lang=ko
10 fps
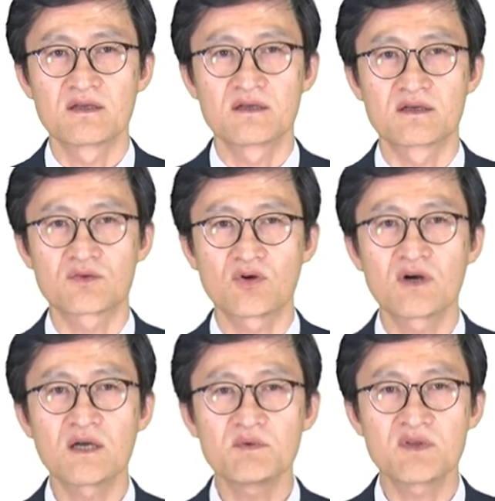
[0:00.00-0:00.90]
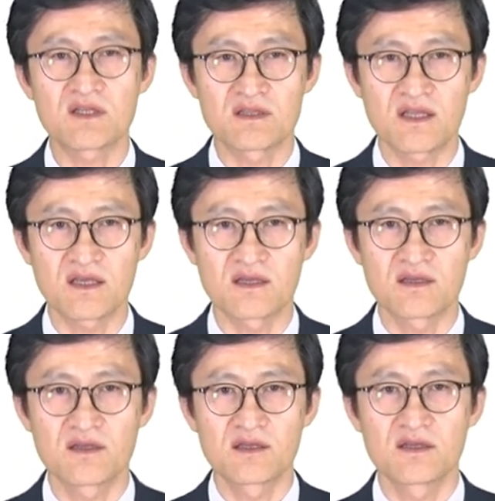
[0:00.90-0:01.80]
어, 통합이 되는데
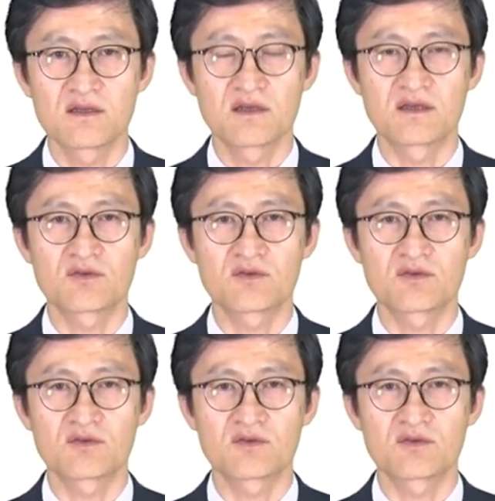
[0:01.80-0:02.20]
에,